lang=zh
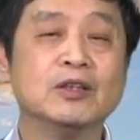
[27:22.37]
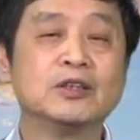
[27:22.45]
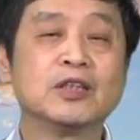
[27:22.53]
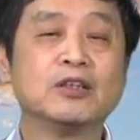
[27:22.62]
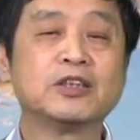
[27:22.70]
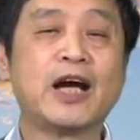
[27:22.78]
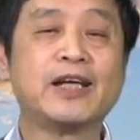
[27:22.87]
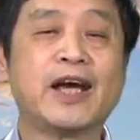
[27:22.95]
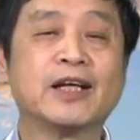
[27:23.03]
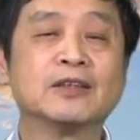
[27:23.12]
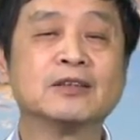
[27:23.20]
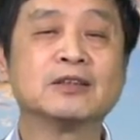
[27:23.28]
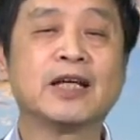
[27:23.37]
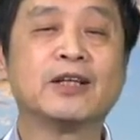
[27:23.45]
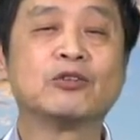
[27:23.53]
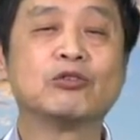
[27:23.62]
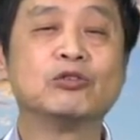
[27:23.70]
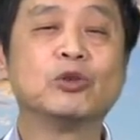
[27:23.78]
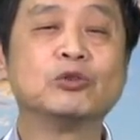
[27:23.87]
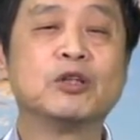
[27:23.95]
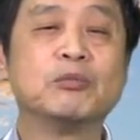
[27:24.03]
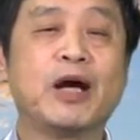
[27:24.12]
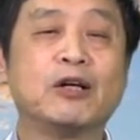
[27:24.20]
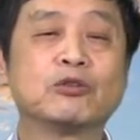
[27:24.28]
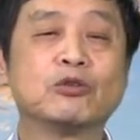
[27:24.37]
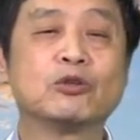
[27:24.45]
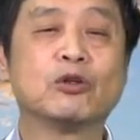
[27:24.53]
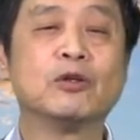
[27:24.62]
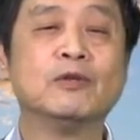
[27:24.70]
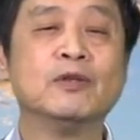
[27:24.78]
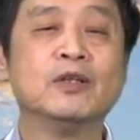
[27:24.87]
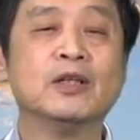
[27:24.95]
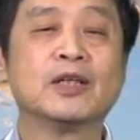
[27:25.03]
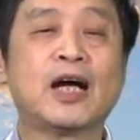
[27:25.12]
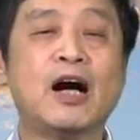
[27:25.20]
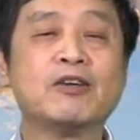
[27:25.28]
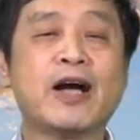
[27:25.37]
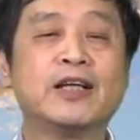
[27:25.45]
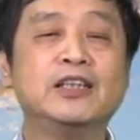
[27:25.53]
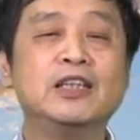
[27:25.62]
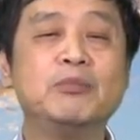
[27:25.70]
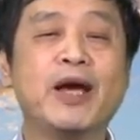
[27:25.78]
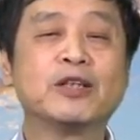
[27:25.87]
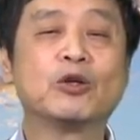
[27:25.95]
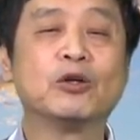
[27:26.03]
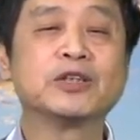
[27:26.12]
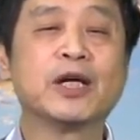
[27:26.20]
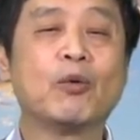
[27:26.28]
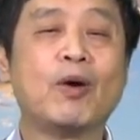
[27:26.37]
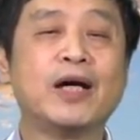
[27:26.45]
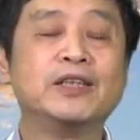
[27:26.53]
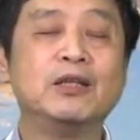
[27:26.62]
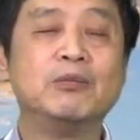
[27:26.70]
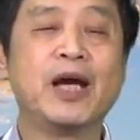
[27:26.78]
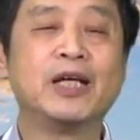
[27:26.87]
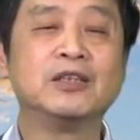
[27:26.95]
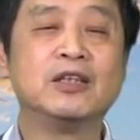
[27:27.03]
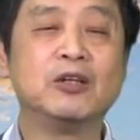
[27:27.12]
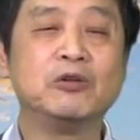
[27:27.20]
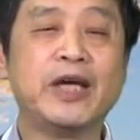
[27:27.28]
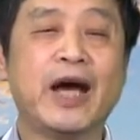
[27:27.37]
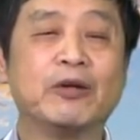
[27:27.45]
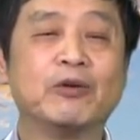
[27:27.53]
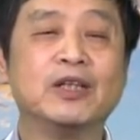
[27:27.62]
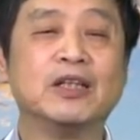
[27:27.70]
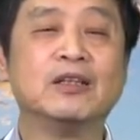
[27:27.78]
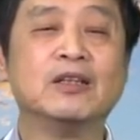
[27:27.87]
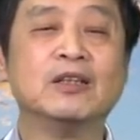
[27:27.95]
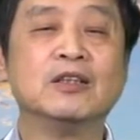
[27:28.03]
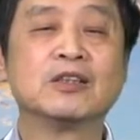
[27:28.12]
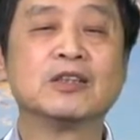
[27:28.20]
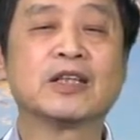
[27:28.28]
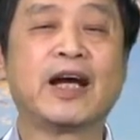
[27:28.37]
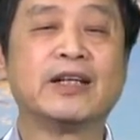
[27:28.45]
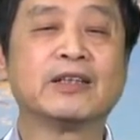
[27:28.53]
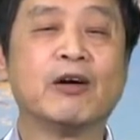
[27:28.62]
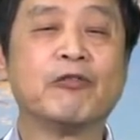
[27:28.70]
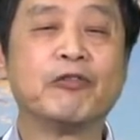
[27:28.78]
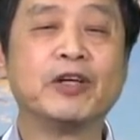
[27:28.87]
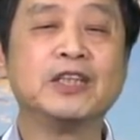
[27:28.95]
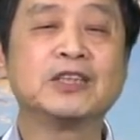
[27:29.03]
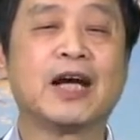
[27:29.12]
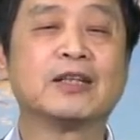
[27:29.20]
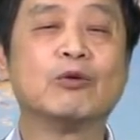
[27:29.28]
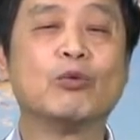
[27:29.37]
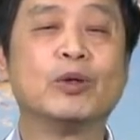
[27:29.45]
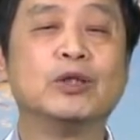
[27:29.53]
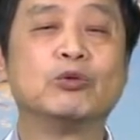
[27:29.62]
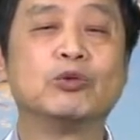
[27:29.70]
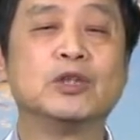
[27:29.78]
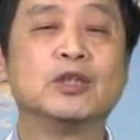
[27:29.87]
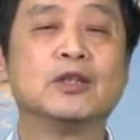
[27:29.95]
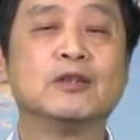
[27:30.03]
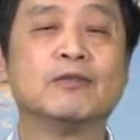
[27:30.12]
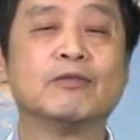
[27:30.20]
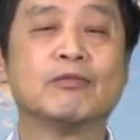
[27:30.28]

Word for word: 赵嘉良在书中就描述说，高岗一面说这话，一面流眼泪，是感到非常的委屈。